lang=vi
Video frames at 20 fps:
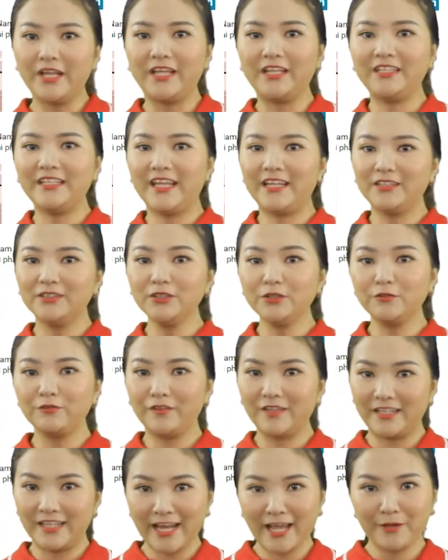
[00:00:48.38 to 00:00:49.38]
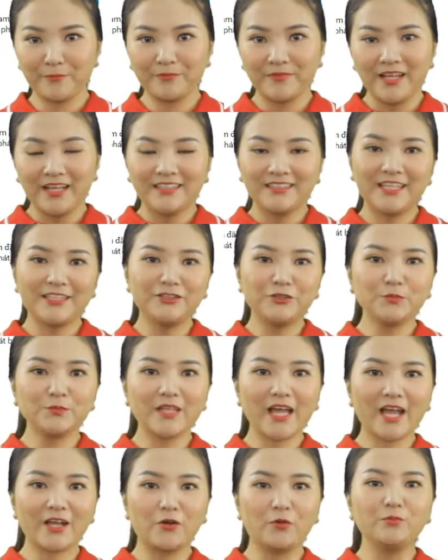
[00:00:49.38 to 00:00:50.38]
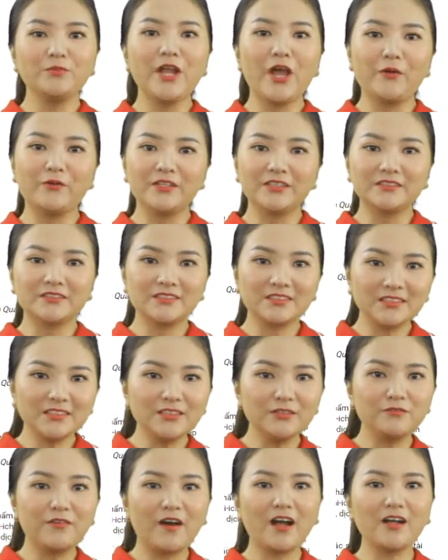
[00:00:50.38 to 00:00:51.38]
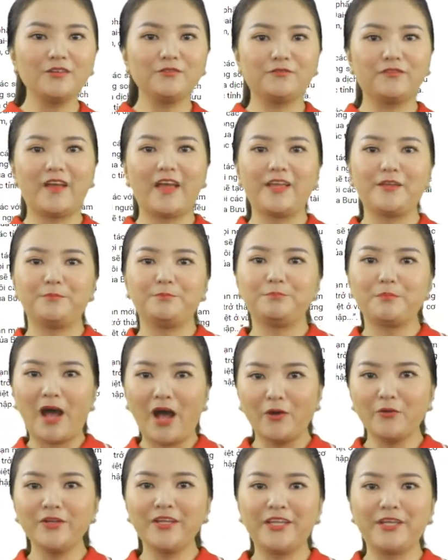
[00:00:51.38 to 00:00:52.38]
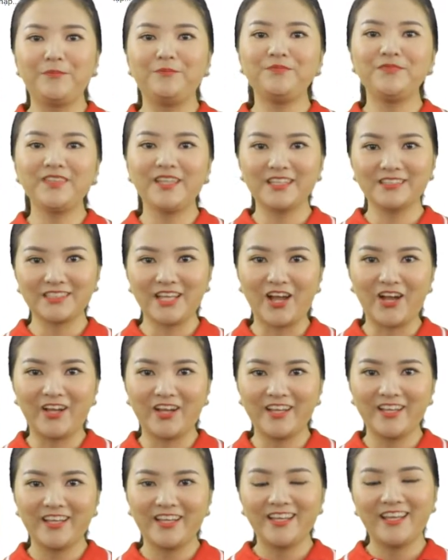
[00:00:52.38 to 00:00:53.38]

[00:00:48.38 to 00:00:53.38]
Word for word: điện Nhà nước Việt Nam thì chúng ta cũng đều được tư vấn về bảo hiểm nhân thọ.